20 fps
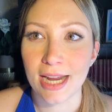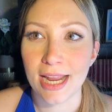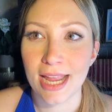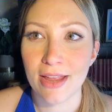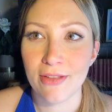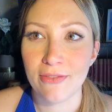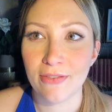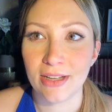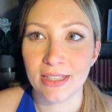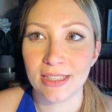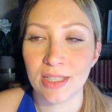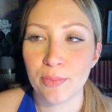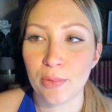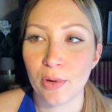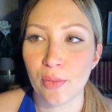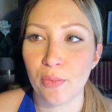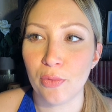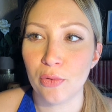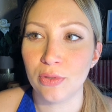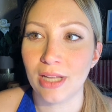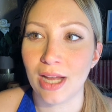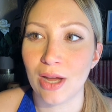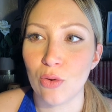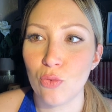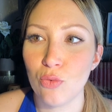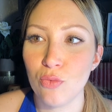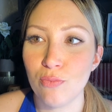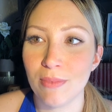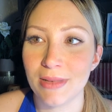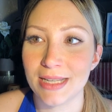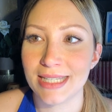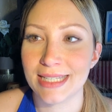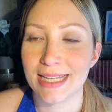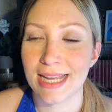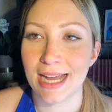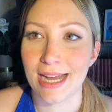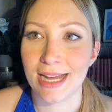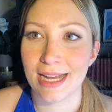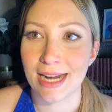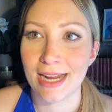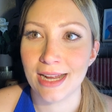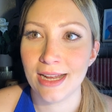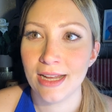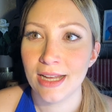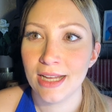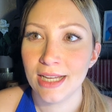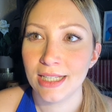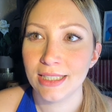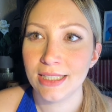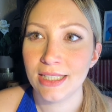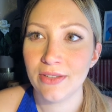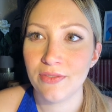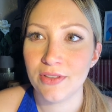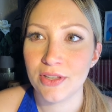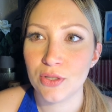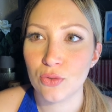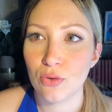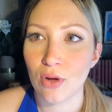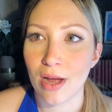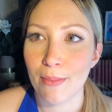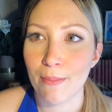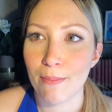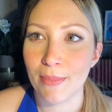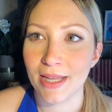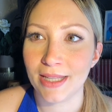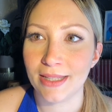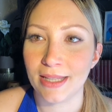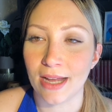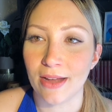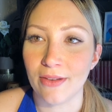è fatta proprio da un mascara diviso a metà.